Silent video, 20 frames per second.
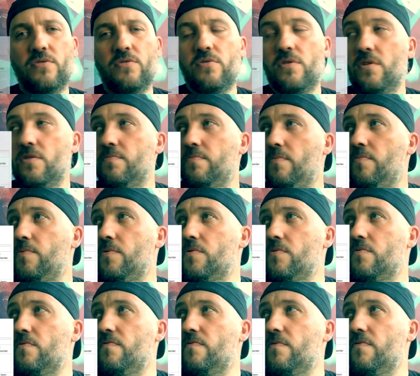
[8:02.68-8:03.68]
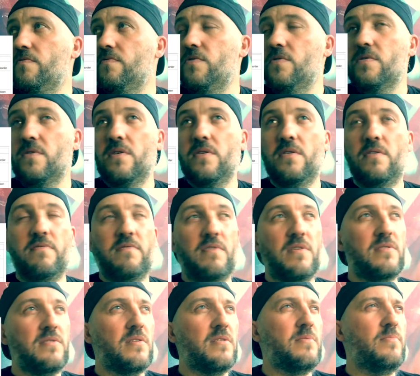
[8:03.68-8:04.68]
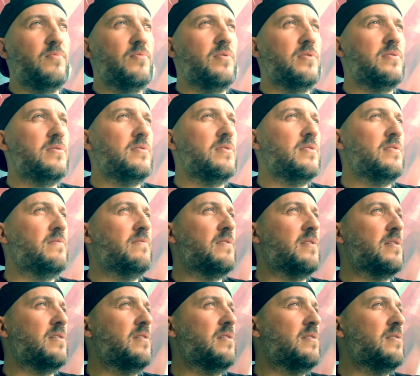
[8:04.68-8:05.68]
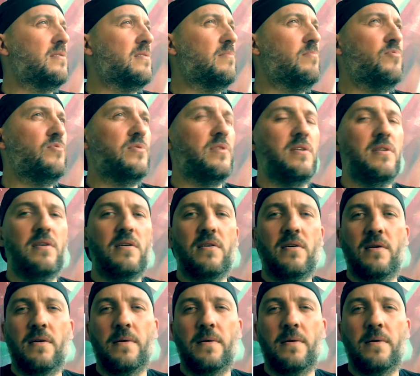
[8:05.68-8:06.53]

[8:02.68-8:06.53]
to też po prostu w tych wszystkich dewiacjach społecznych, w takich zaburzeniach.